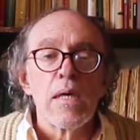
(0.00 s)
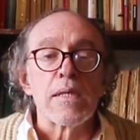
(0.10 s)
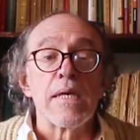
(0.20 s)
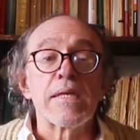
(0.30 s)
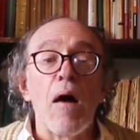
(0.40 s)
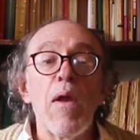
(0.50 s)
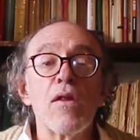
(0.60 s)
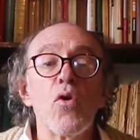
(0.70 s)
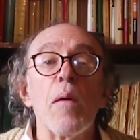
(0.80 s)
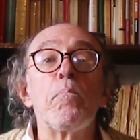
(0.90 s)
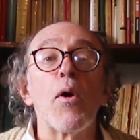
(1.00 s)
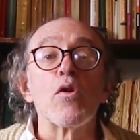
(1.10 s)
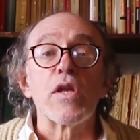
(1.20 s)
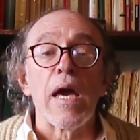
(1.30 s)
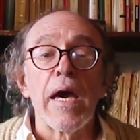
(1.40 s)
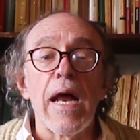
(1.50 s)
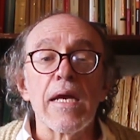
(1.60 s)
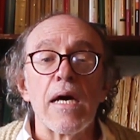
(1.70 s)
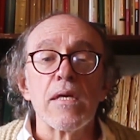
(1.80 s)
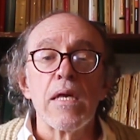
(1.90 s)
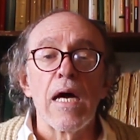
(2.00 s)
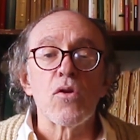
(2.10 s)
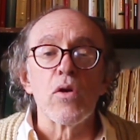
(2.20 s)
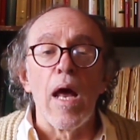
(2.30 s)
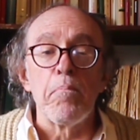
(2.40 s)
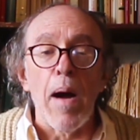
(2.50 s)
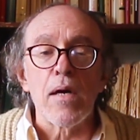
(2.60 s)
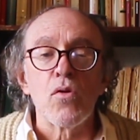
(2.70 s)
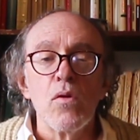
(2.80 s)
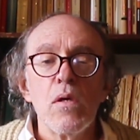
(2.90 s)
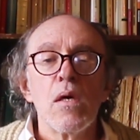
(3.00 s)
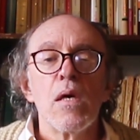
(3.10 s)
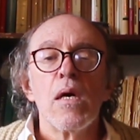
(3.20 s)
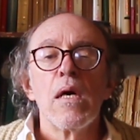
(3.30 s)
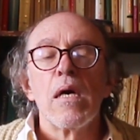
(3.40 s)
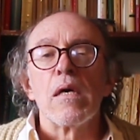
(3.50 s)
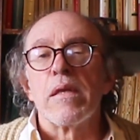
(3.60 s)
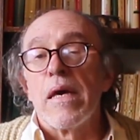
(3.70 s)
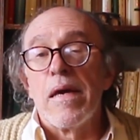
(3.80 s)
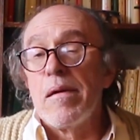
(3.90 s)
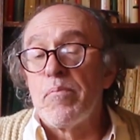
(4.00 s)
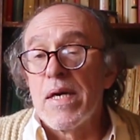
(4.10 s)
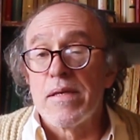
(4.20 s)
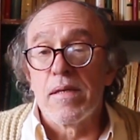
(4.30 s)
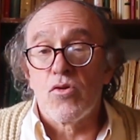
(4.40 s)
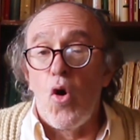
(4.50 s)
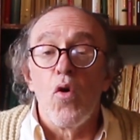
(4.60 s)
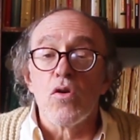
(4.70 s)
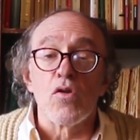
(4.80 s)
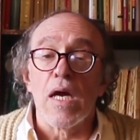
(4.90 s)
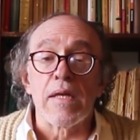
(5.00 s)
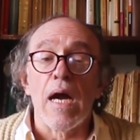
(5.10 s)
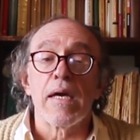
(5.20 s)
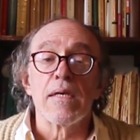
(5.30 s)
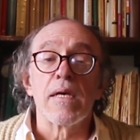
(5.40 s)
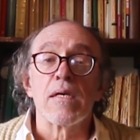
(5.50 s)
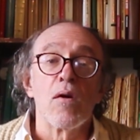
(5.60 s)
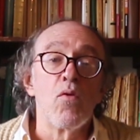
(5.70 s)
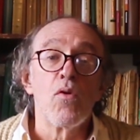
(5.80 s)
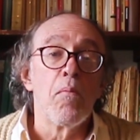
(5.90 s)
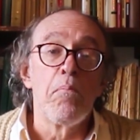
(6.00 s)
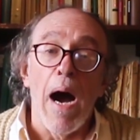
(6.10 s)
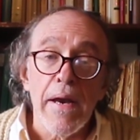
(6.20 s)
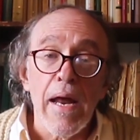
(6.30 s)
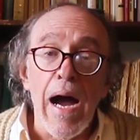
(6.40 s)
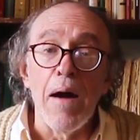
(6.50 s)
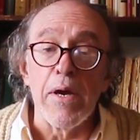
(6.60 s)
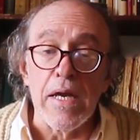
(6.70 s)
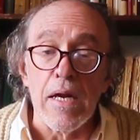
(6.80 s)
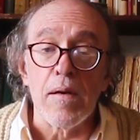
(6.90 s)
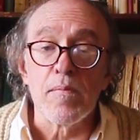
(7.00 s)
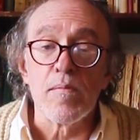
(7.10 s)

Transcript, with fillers: se está hablando de proteger al candidato y al pacto de pues, todos los ataques que seguro van a venir.